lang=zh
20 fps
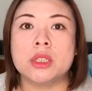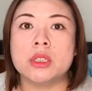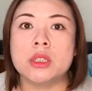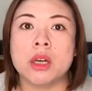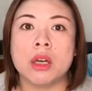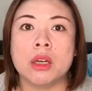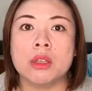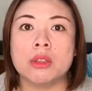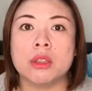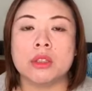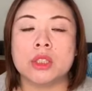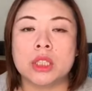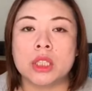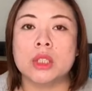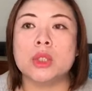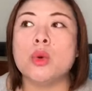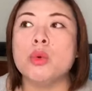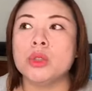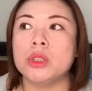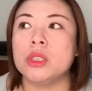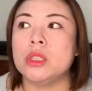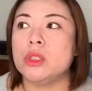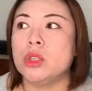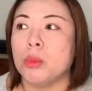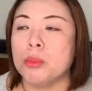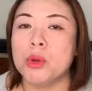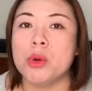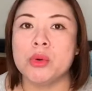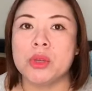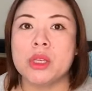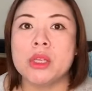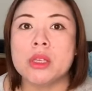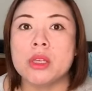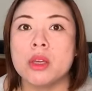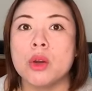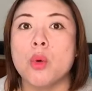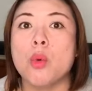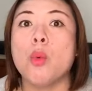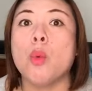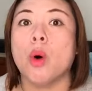呃，这个东西有没有意
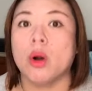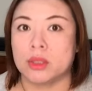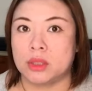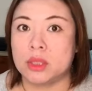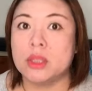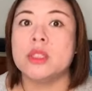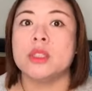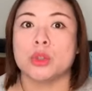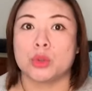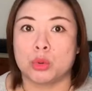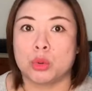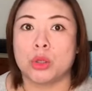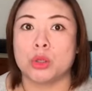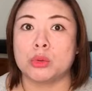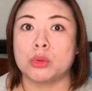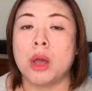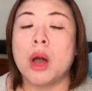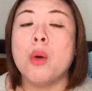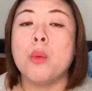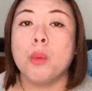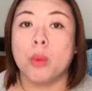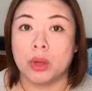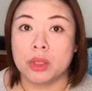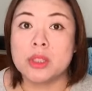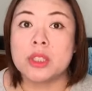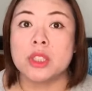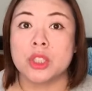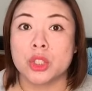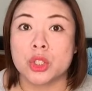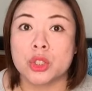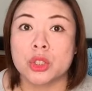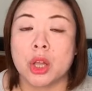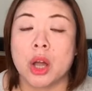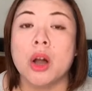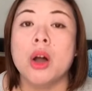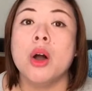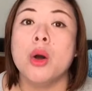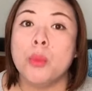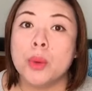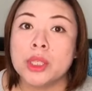义，我自己说了算，我自己知
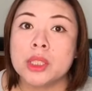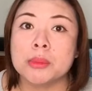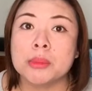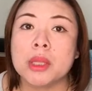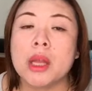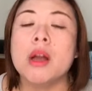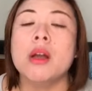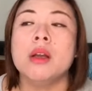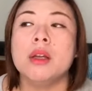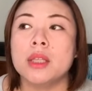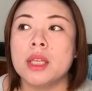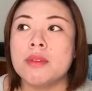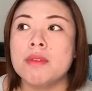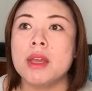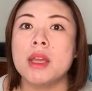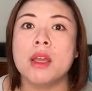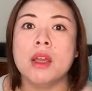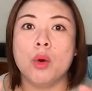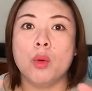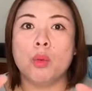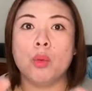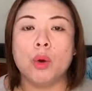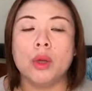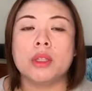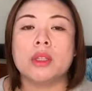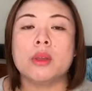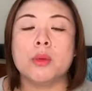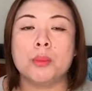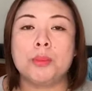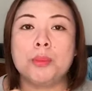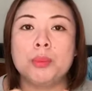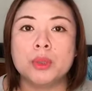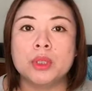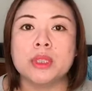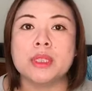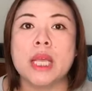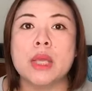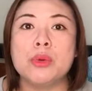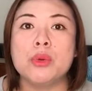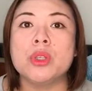道。为什么呢？因为我不
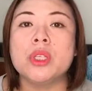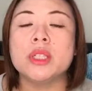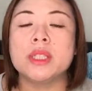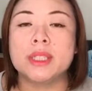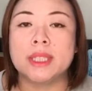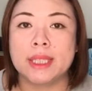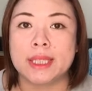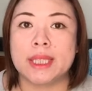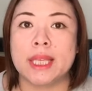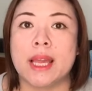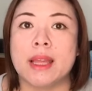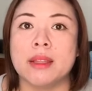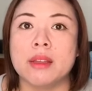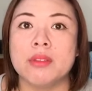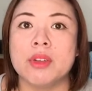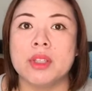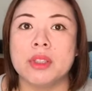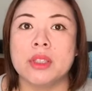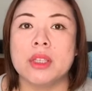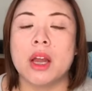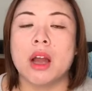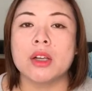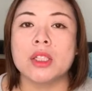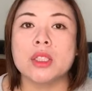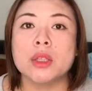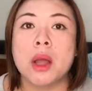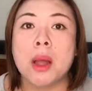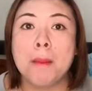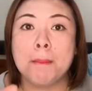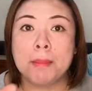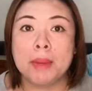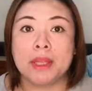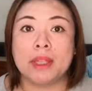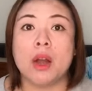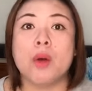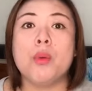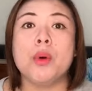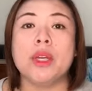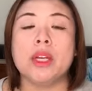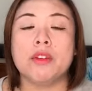是在于这个钱的问题，而是每
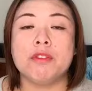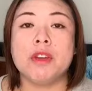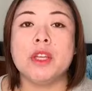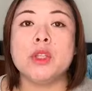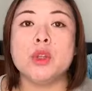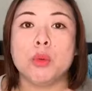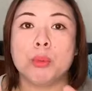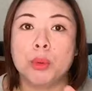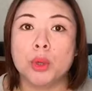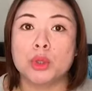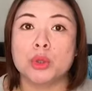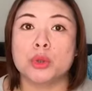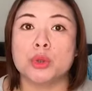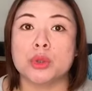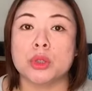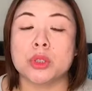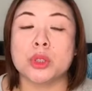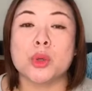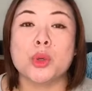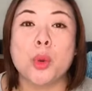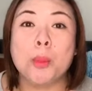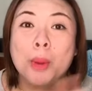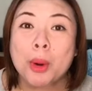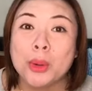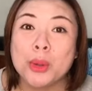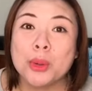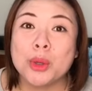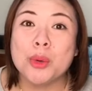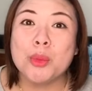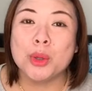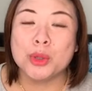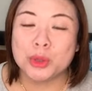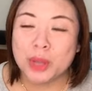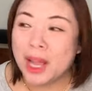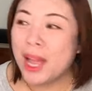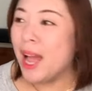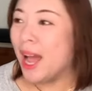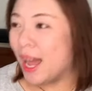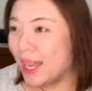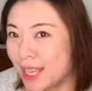当我一个 video 播出去的时候，有朋友跟我
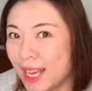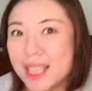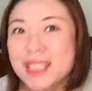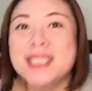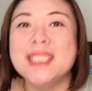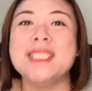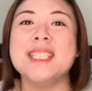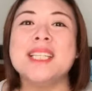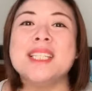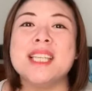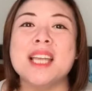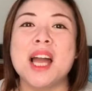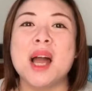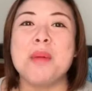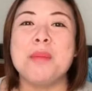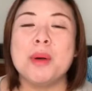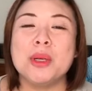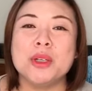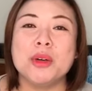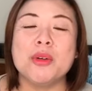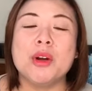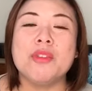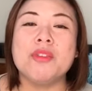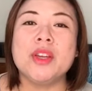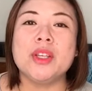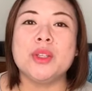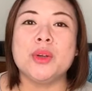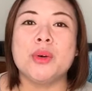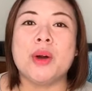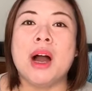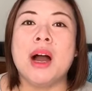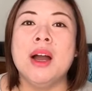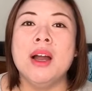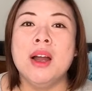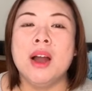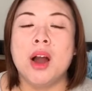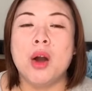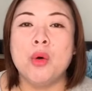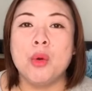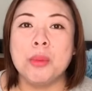说：“哎呀，谢谢你啊，播这个 video 啊，
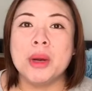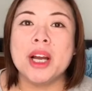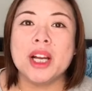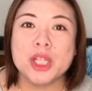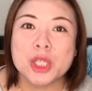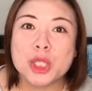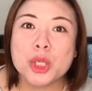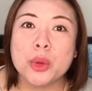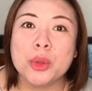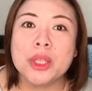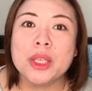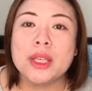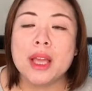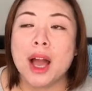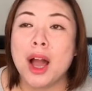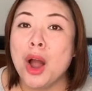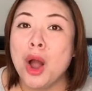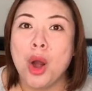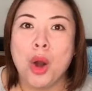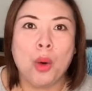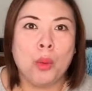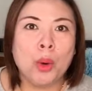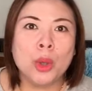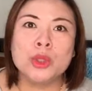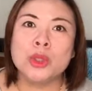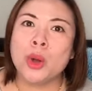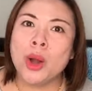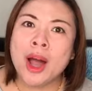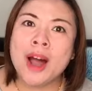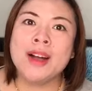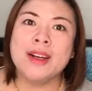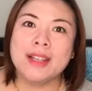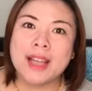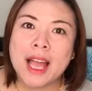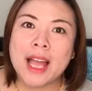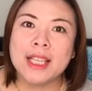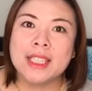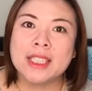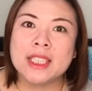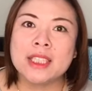啊，我们很受益啊。”我就很
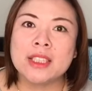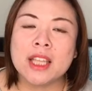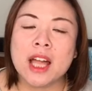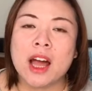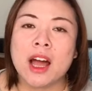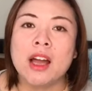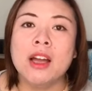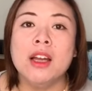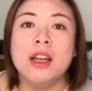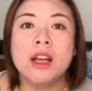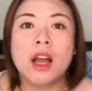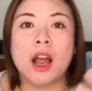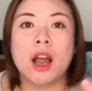开心了。